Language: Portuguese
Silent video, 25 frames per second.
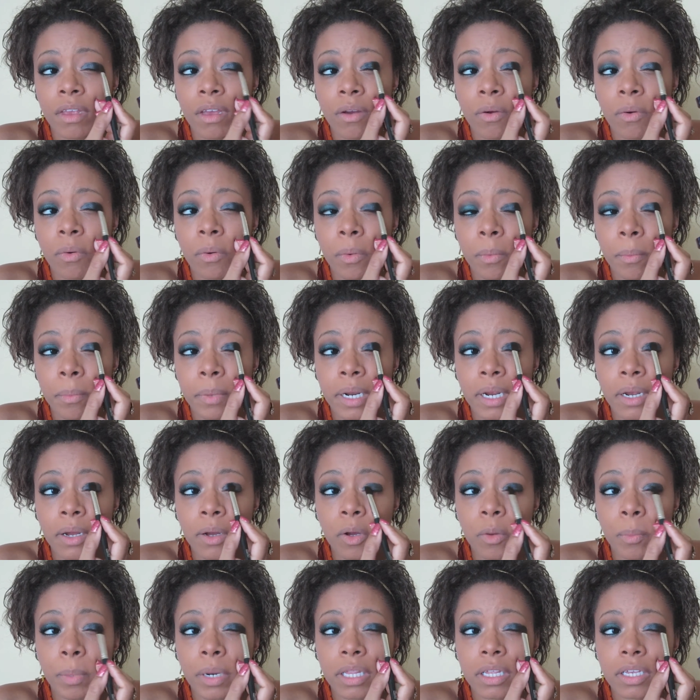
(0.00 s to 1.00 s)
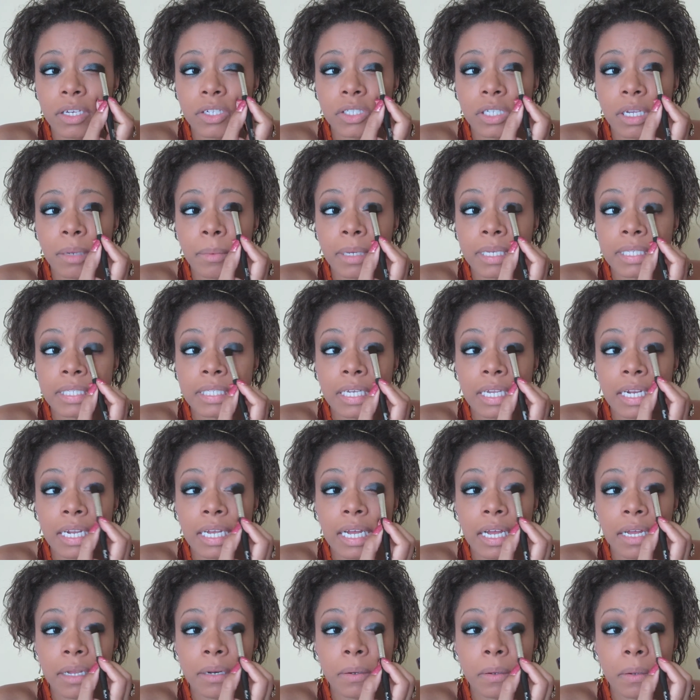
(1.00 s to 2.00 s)
com o branco para deixar mais
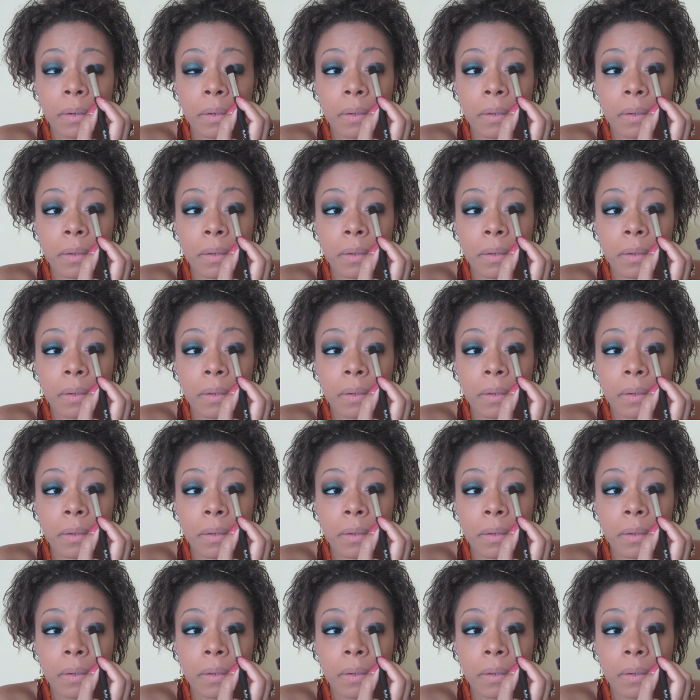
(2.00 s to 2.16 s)
claro.